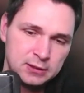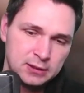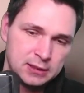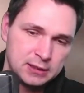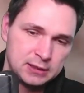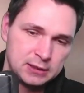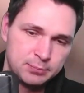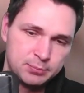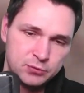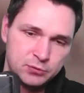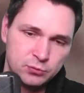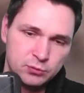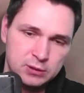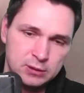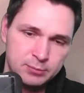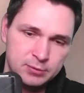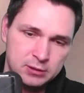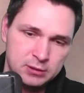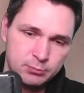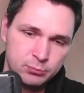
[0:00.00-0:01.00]
Ey, ich bin zu
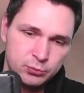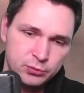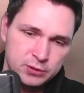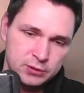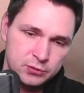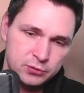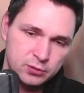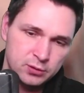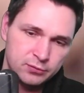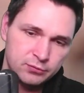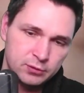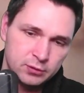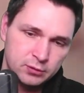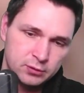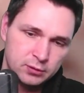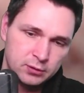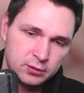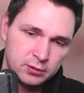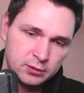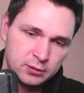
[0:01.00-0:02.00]
dämlich, den Booster zu öffnen.
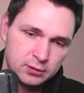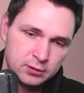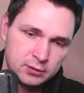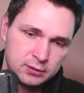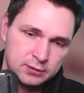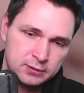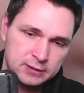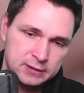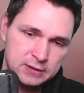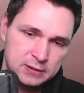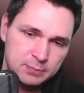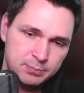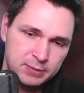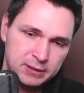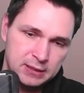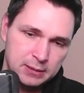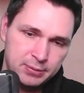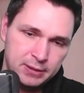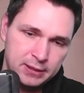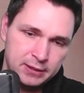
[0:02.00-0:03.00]
Das ist bei
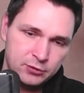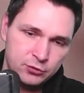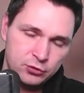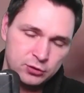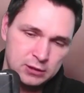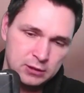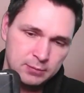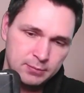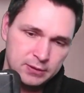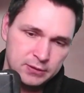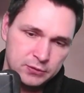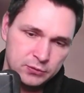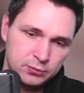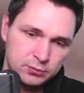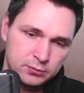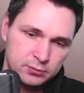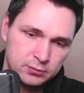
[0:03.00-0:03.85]
japanischen immer so.